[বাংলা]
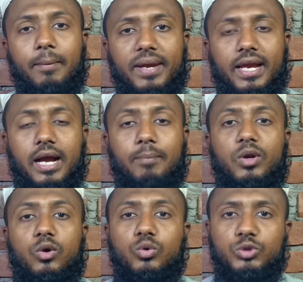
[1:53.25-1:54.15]
আবেগ
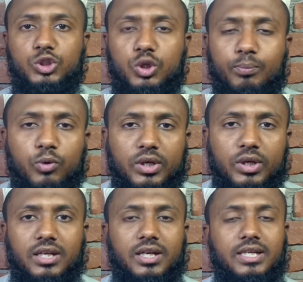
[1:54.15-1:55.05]
আপনার অনুভূতি সম্পর্কে
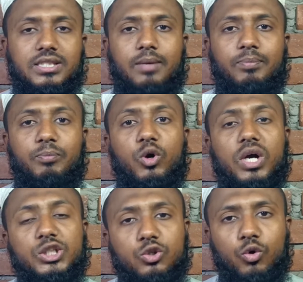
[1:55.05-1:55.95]
আল্লাহর কাছে আপনি
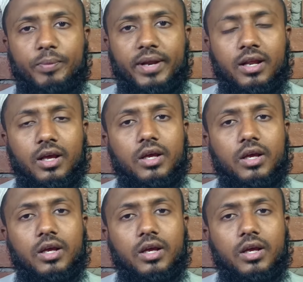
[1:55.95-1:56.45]
প্রকাশ করবেন